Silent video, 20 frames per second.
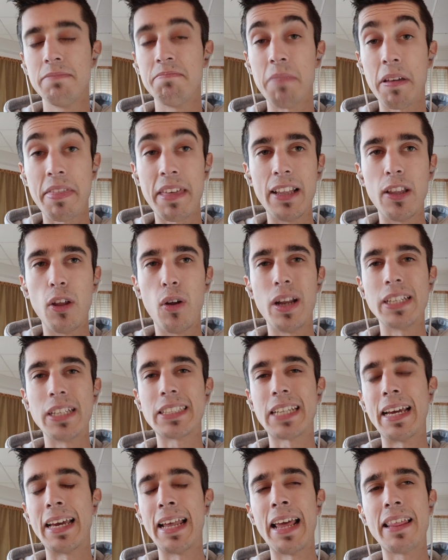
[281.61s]
haciéndoles
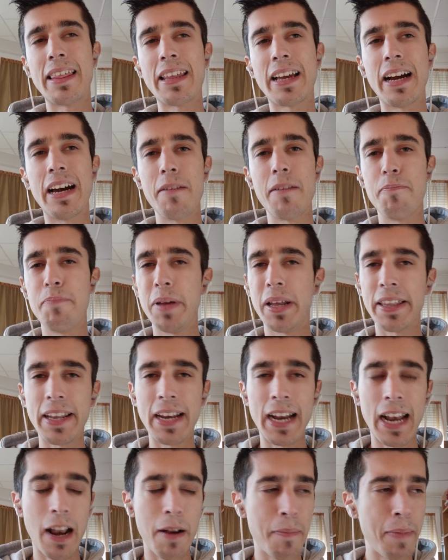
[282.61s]
que crezcan,
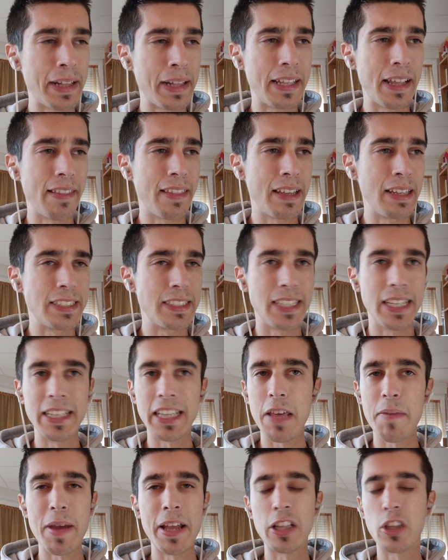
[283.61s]
pérdida alarmante del
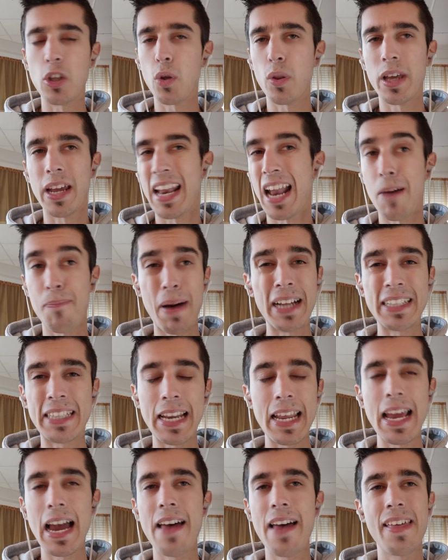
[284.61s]
sentimiento de la
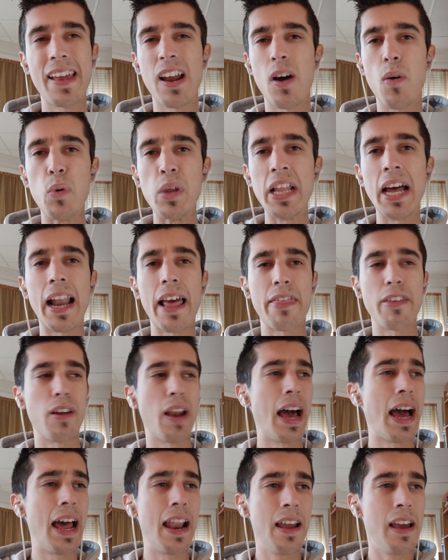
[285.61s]
patria, de la unidad
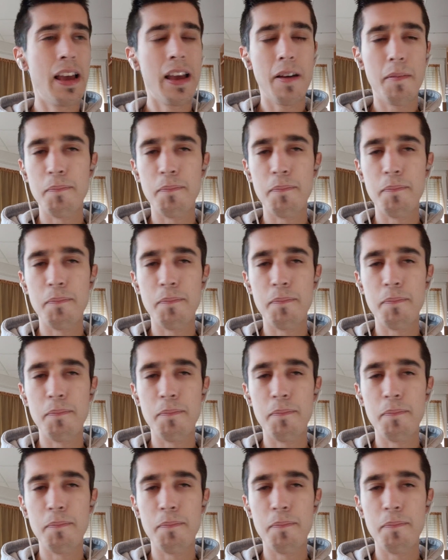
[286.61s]
nacional,